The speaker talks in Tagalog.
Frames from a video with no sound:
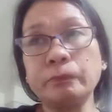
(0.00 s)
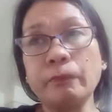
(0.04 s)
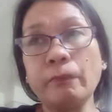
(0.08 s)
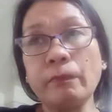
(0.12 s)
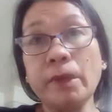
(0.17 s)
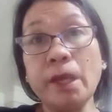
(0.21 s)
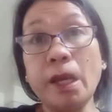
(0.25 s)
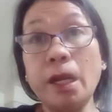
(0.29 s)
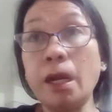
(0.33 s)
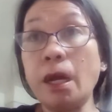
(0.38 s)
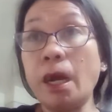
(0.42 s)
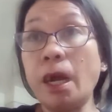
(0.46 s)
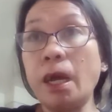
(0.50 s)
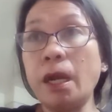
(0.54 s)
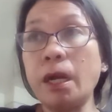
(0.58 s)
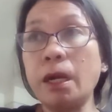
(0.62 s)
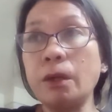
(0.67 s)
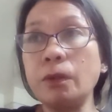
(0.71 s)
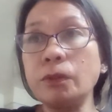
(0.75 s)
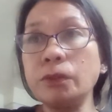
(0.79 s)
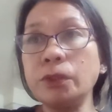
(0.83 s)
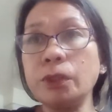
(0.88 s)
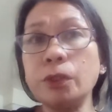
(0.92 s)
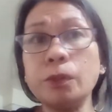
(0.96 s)
ilang araw,
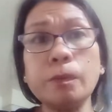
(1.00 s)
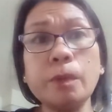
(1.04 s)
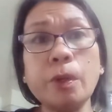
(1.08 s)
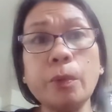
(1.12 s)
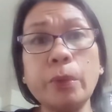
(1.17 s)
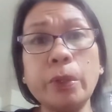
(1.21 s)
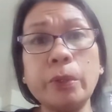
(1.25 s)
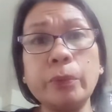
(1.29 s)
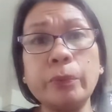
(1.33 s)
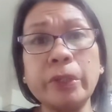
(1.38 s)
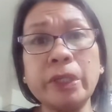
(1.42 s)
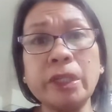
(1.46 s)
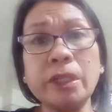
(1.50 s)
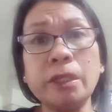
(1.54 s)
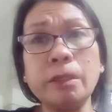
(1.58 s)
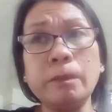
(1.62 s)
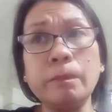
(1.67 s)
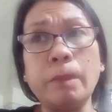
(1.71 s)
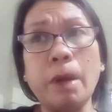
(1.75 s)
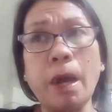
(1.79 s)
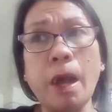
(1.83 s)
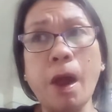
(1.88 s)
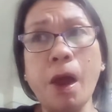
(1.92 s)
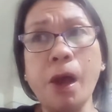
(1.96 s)
siguro mga one week din
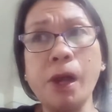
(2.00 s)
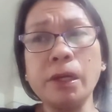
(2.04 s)
ba,